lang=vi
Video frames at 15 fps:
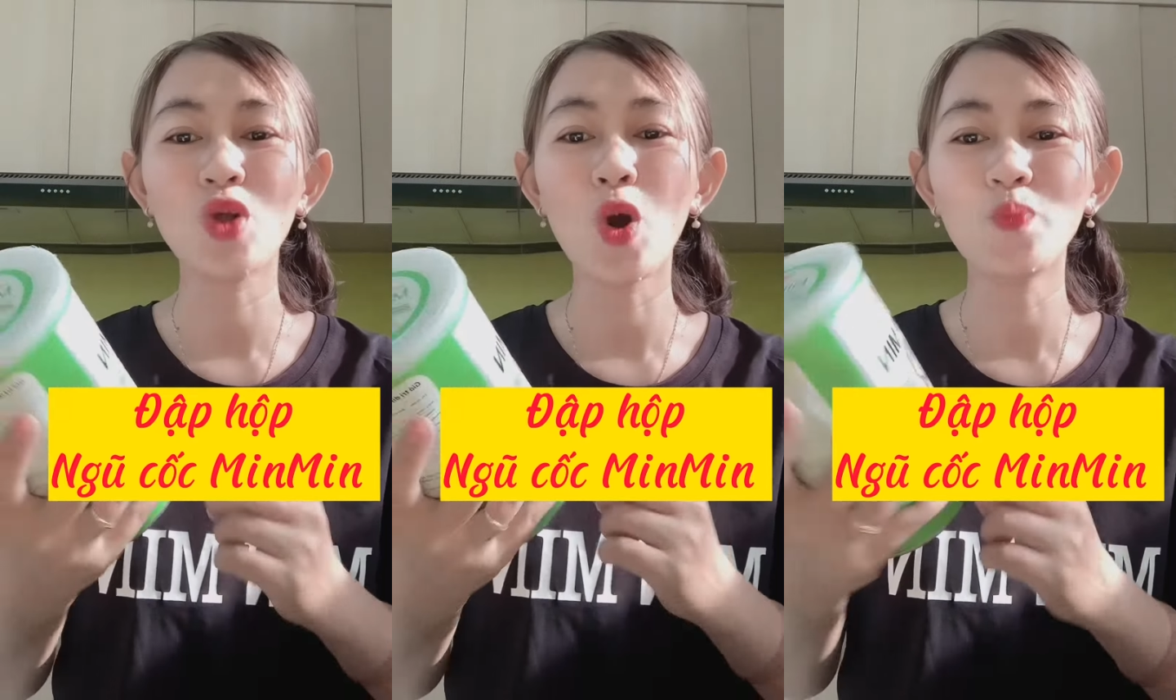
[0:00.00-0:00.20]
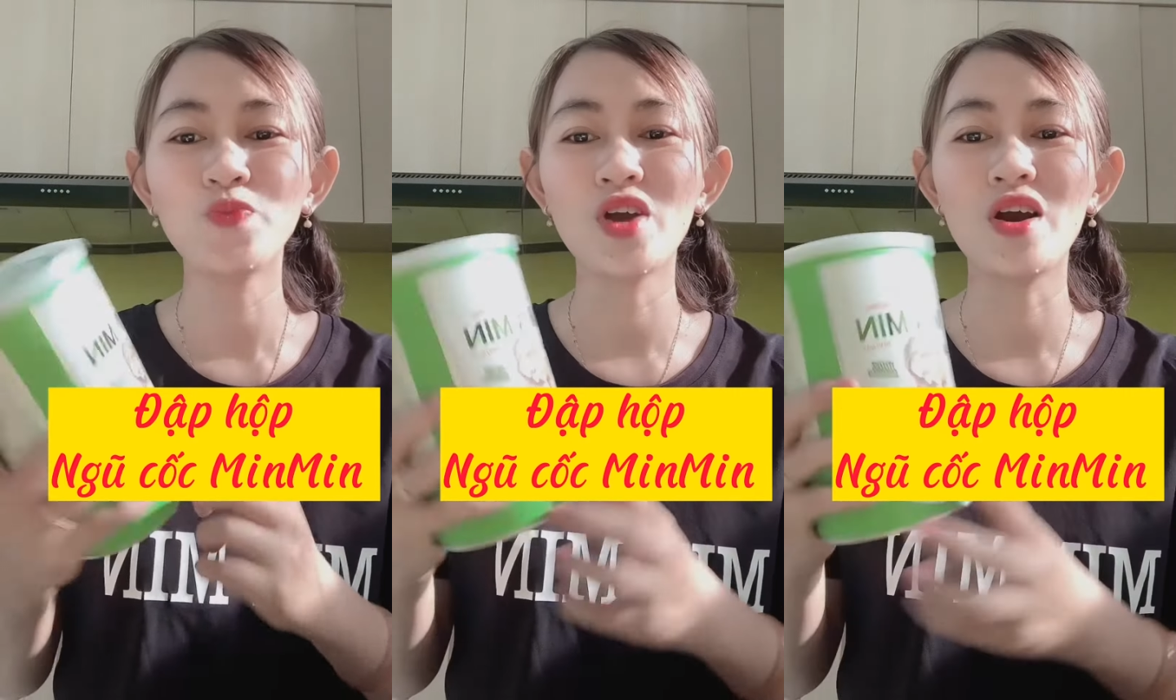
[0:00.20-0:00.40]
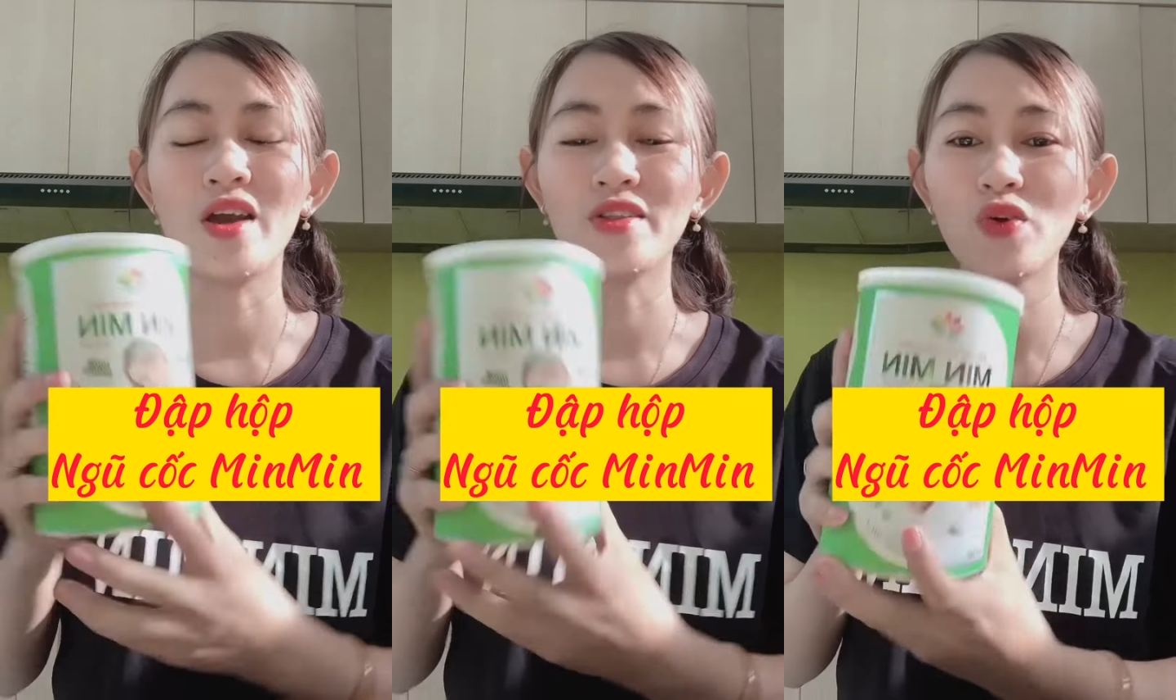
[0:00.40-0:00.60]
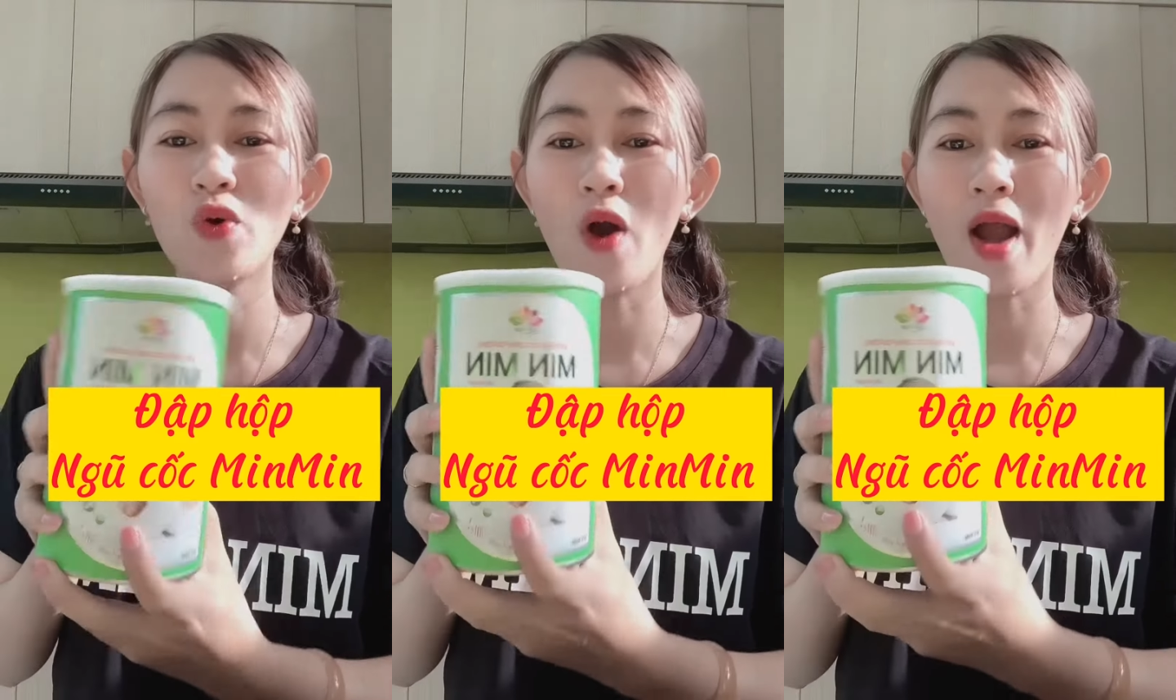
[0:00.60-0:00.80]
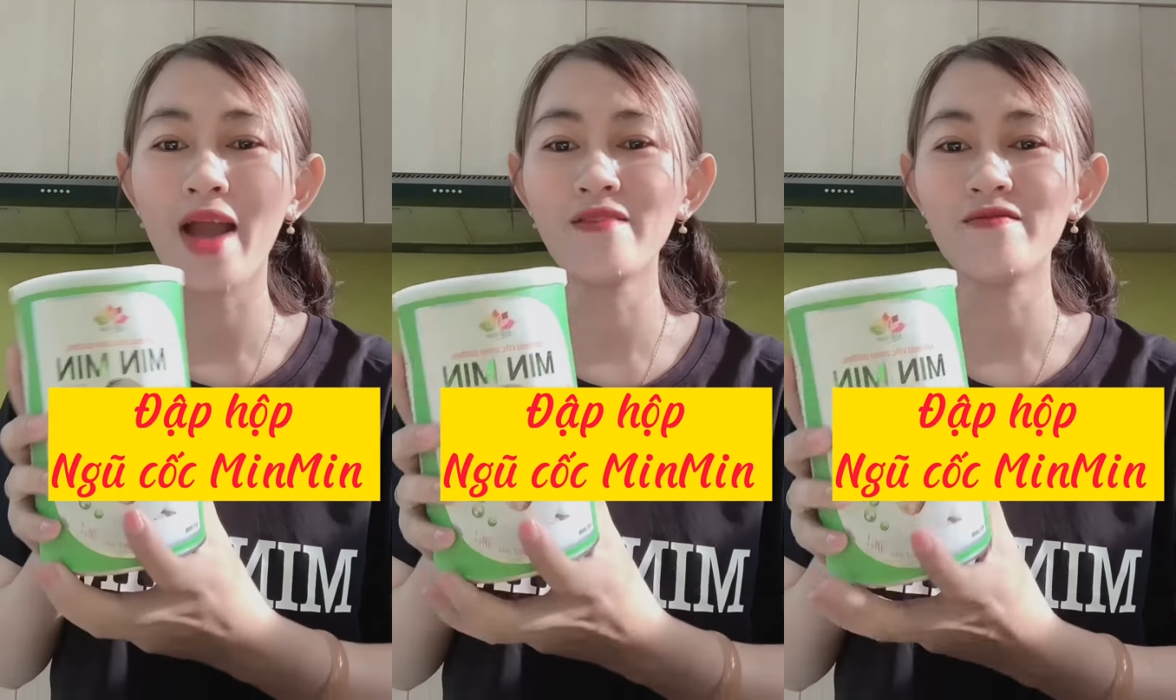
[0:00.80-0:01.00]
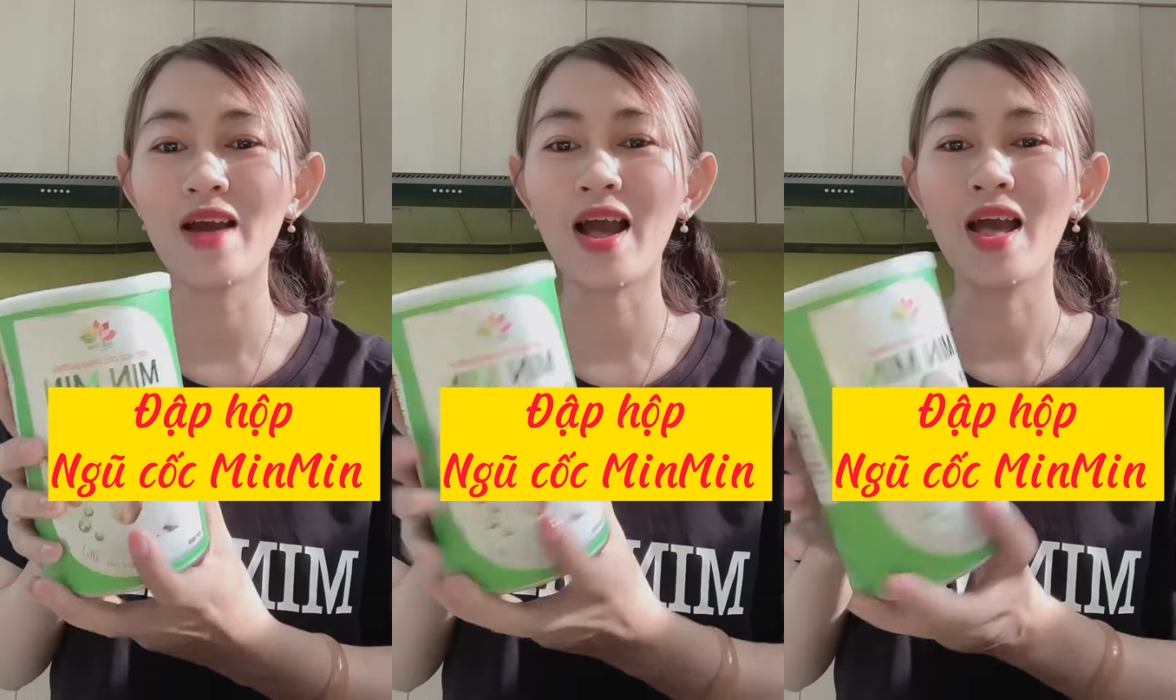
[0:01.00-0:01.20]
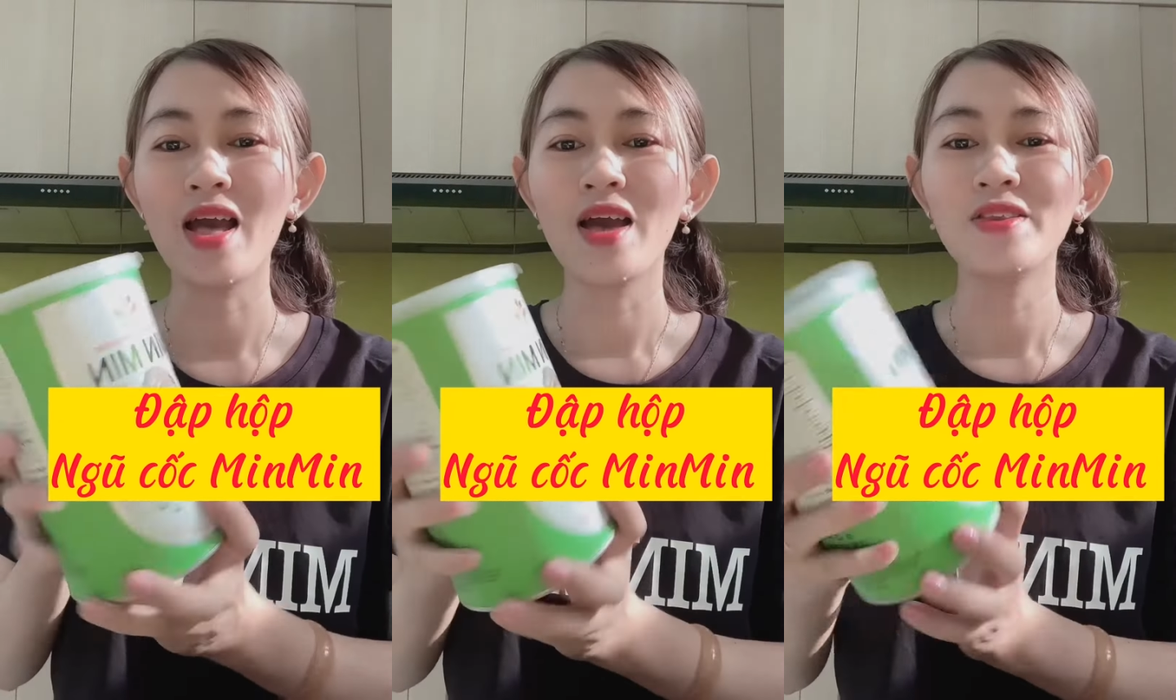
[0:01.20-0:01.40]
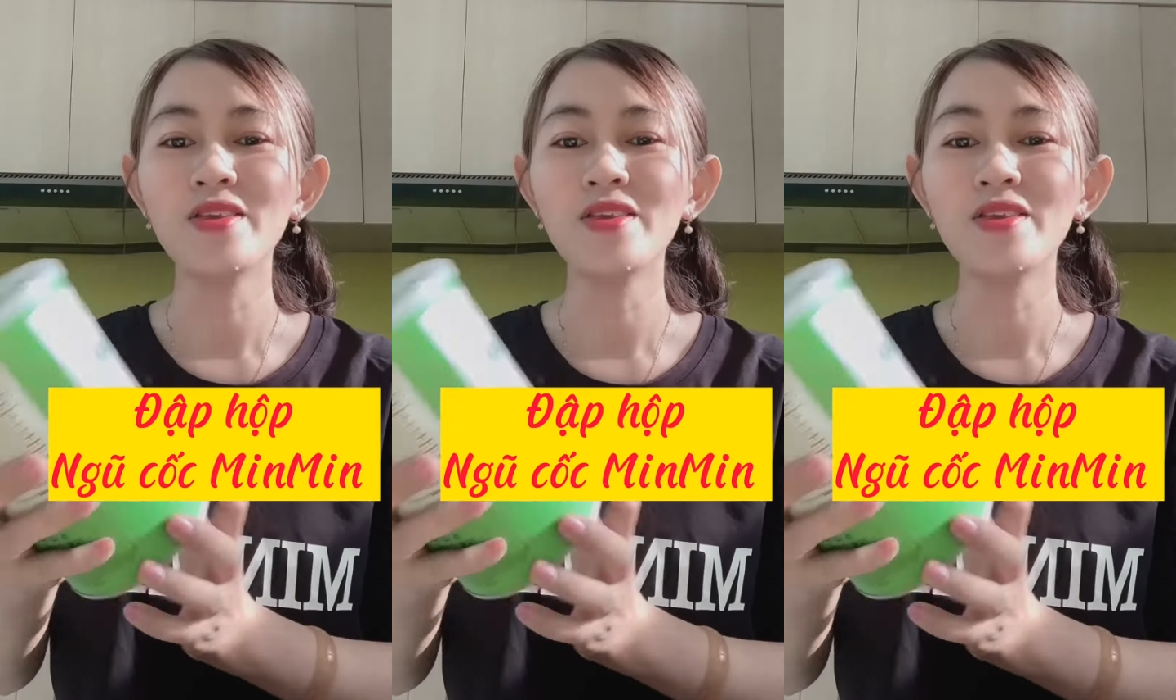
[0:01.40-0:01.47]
tốt cho hệ tiêu hóa Và